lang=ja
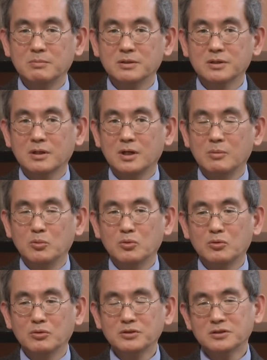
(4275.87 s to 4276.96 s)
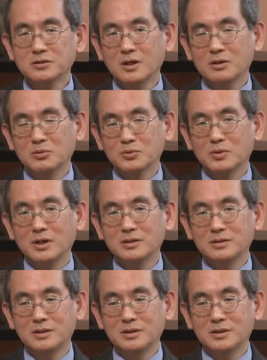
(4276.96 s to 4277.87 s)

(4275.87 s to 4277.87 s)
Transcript: ませんが、もう皇室外交とかっ